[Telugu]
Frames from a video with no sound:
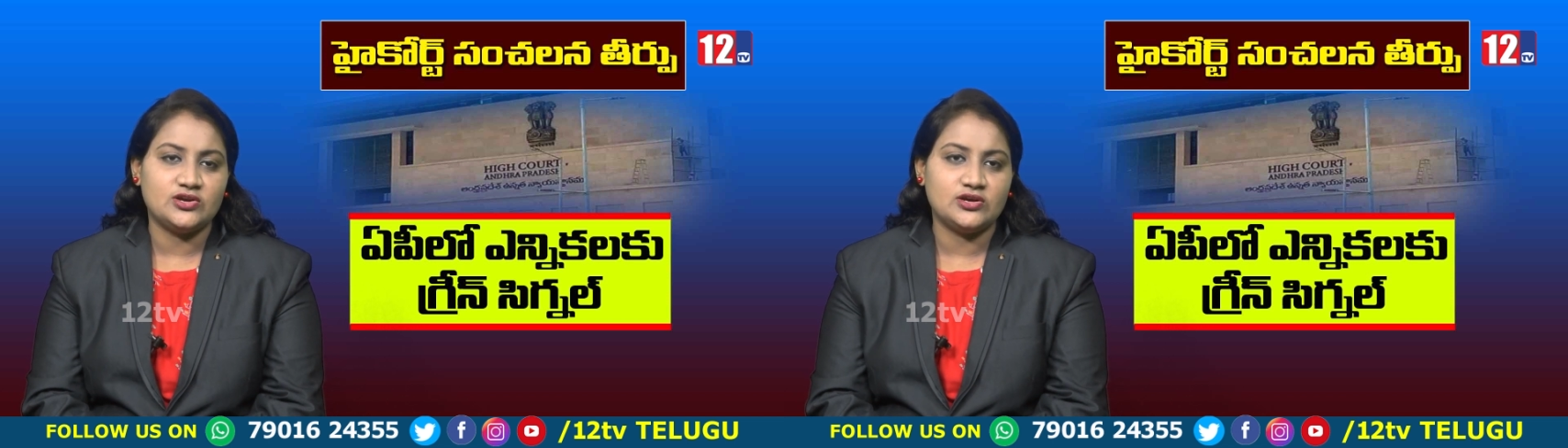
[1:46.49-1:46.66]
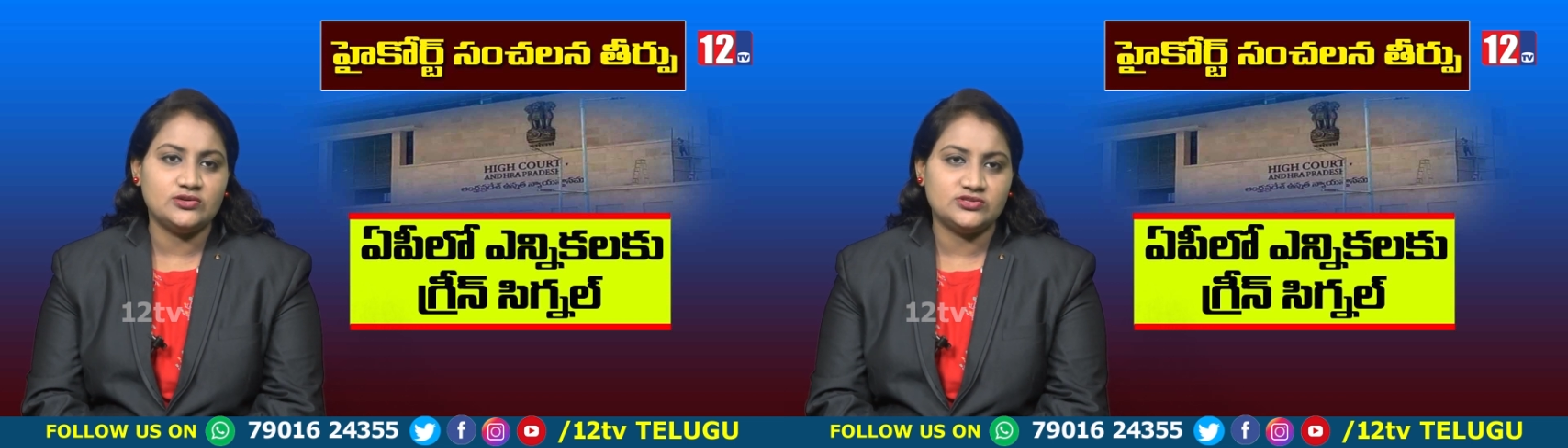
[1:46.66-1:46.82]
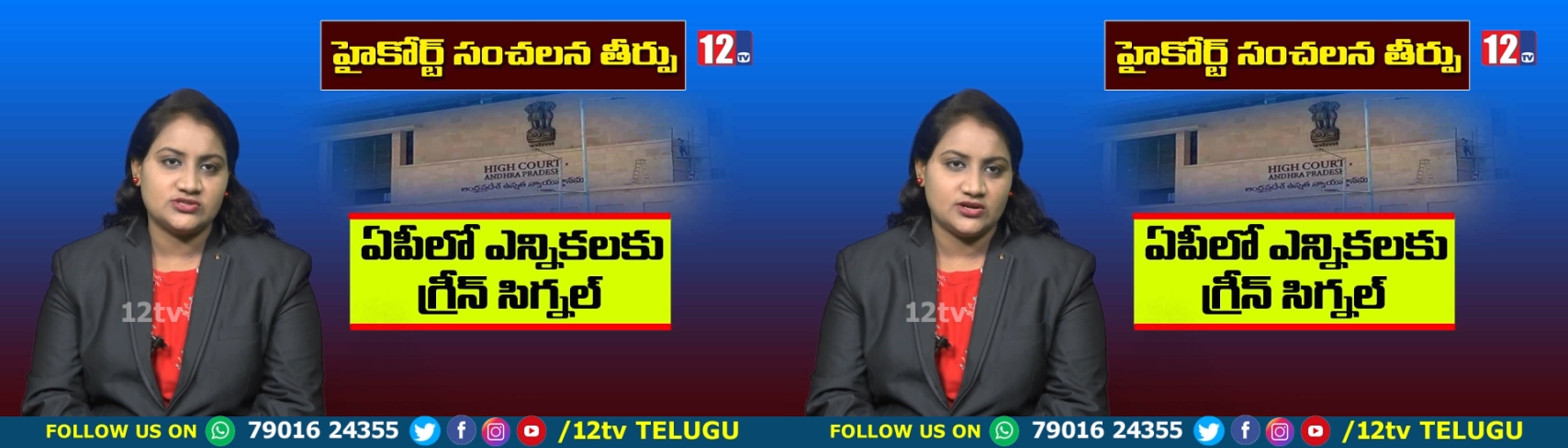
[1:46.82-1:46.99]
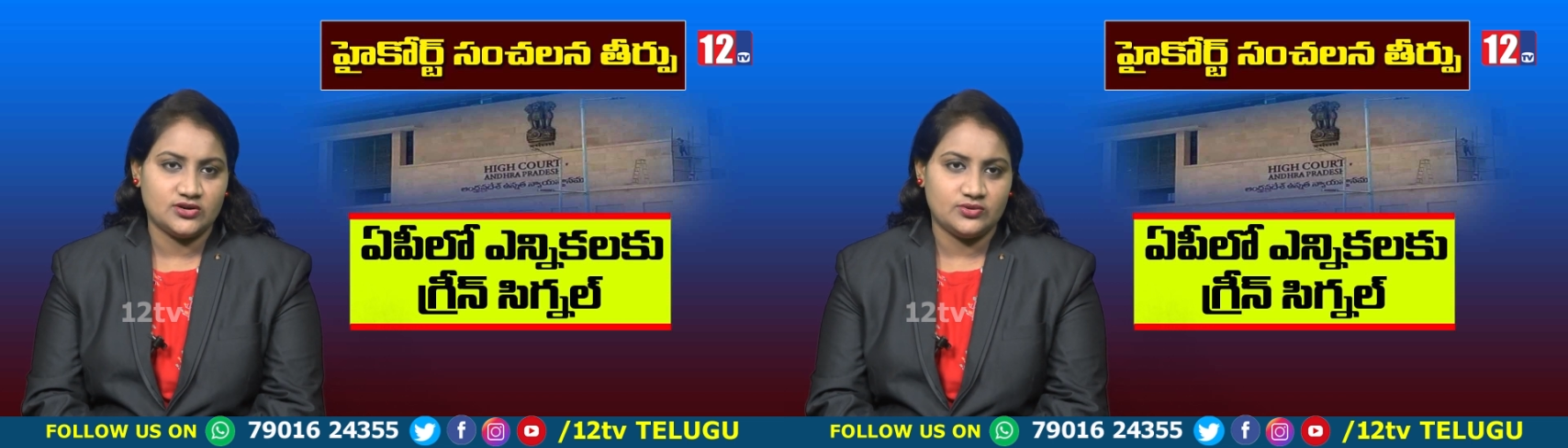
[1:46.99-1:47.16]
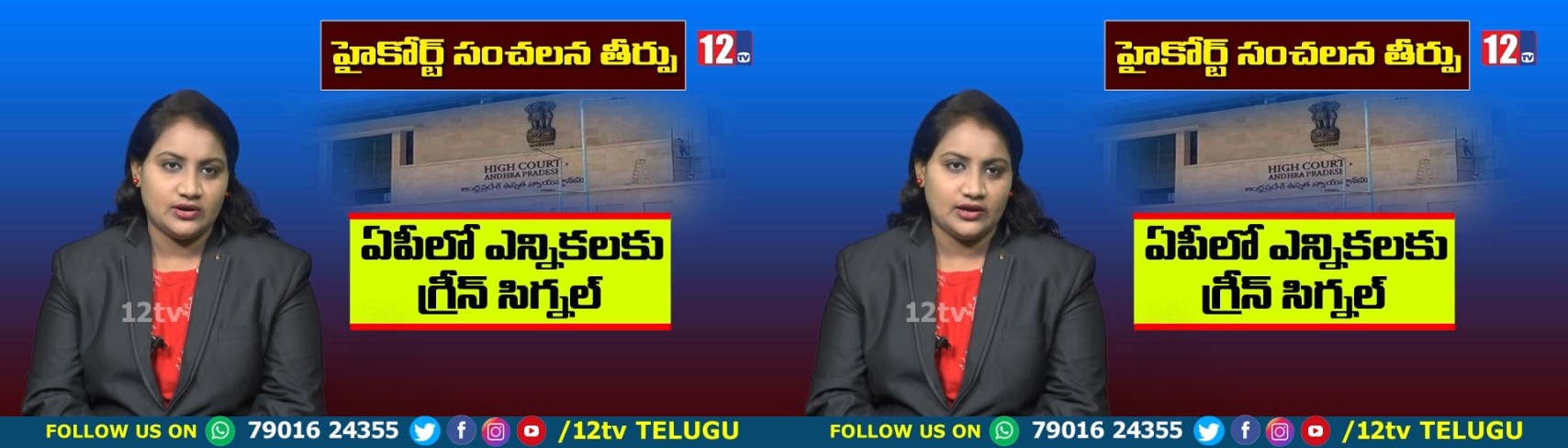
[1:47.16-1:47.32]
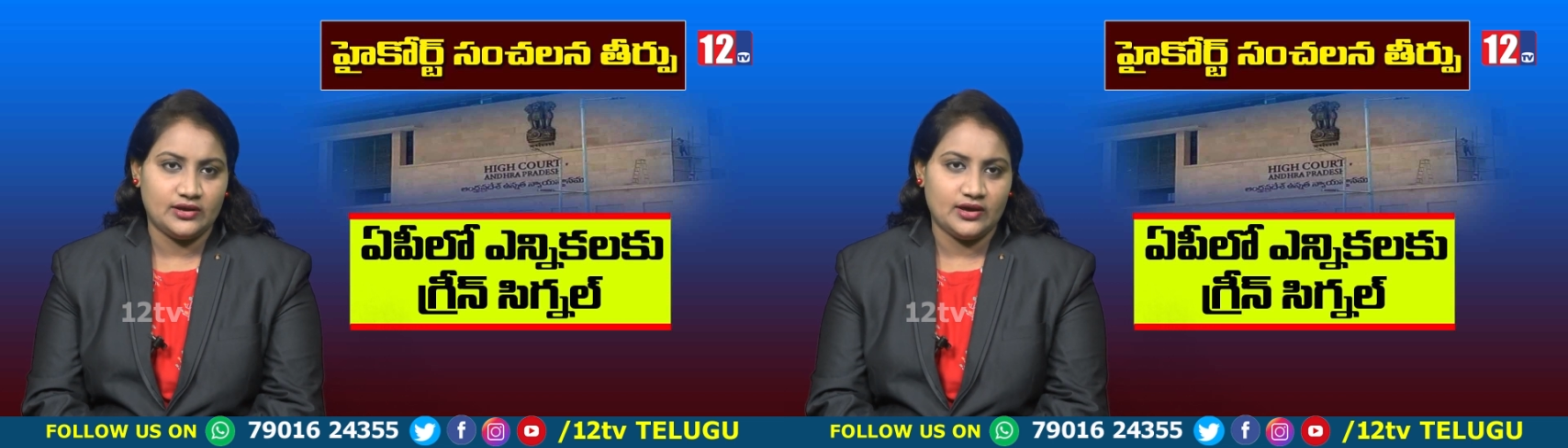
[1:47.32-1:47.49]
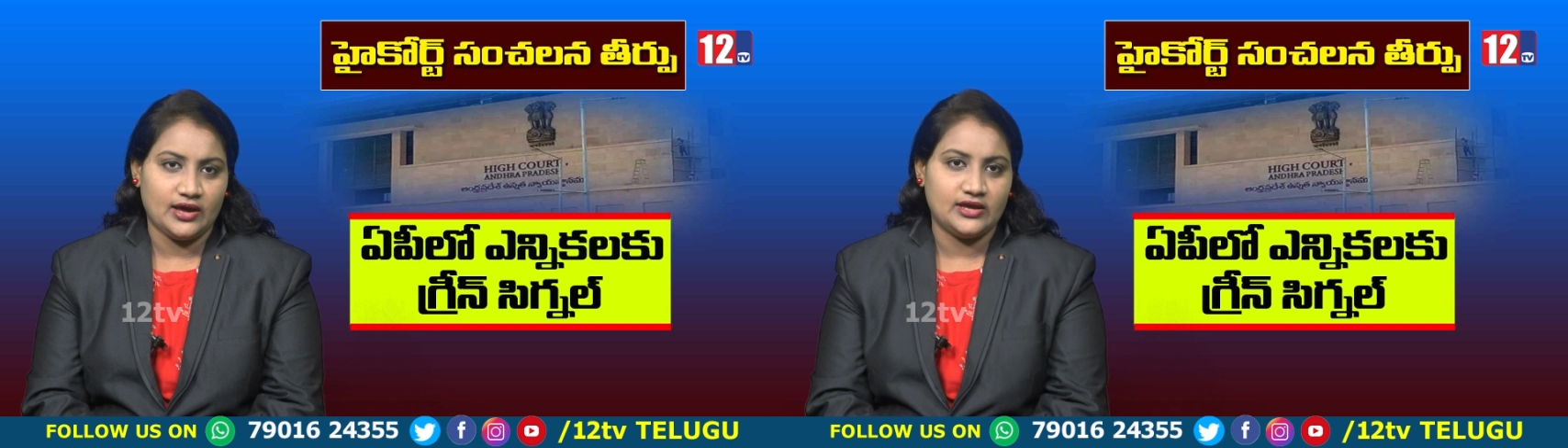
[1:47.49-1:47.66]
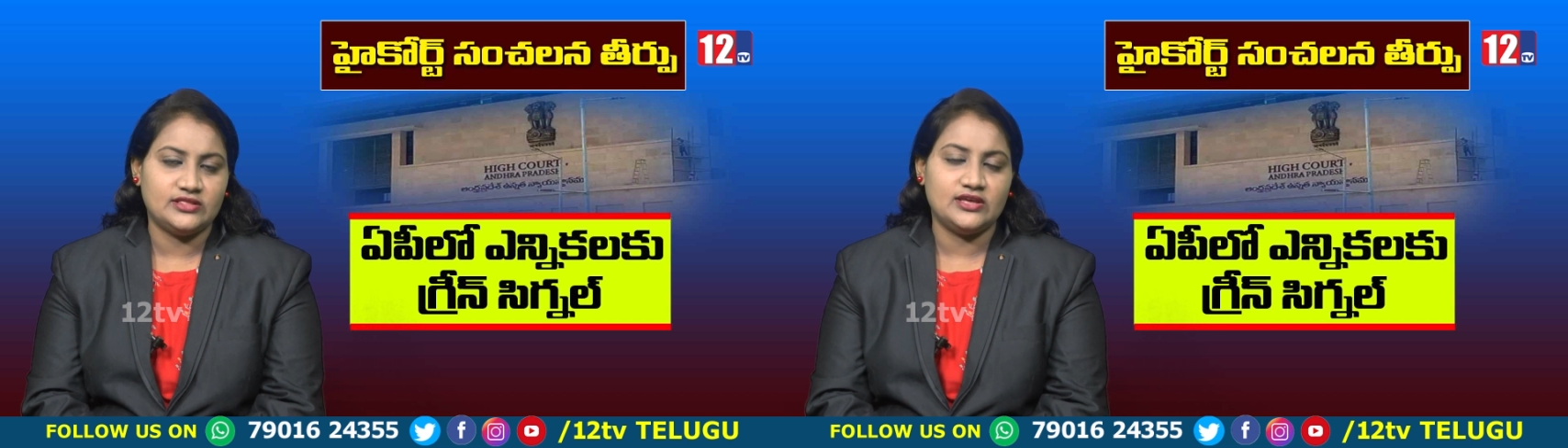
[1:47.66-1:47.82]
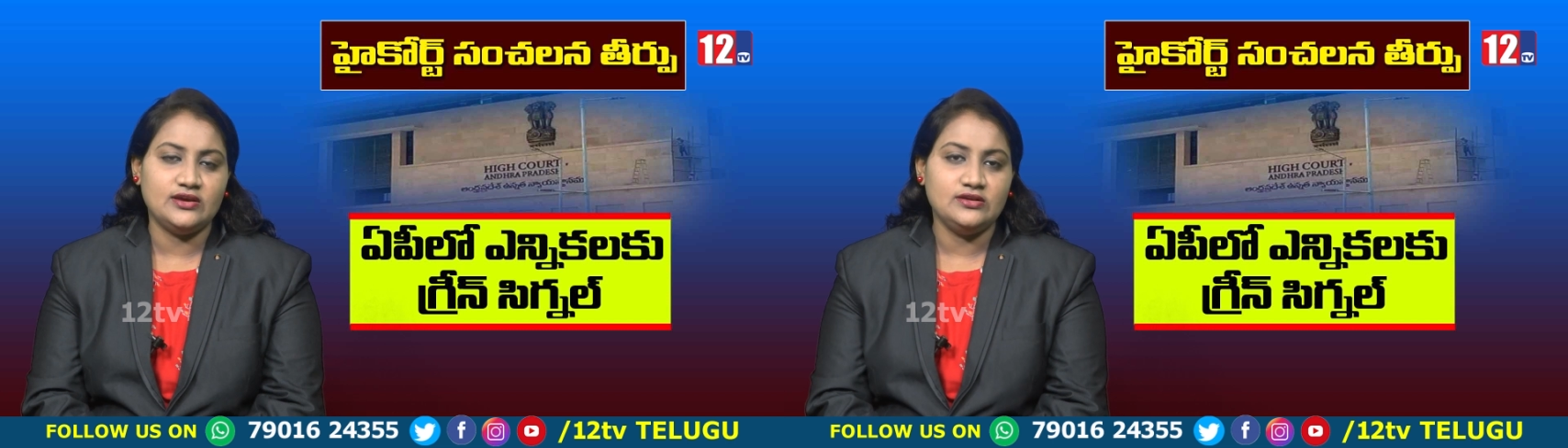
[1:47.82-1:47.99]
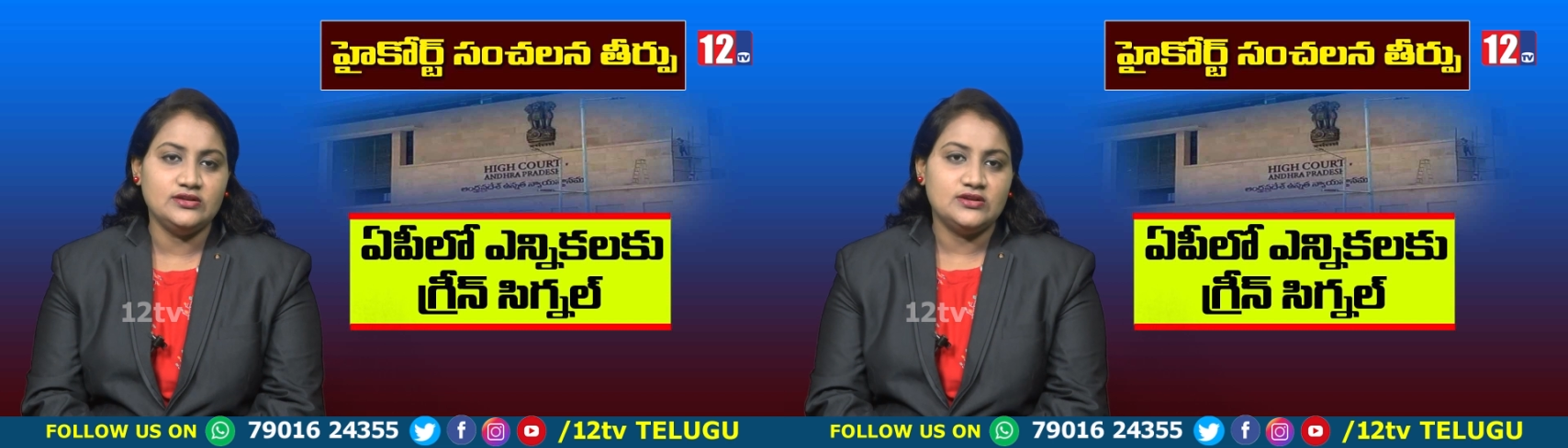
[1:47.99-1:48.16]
ఎన్నికలు జరగనున్నాయి అయితే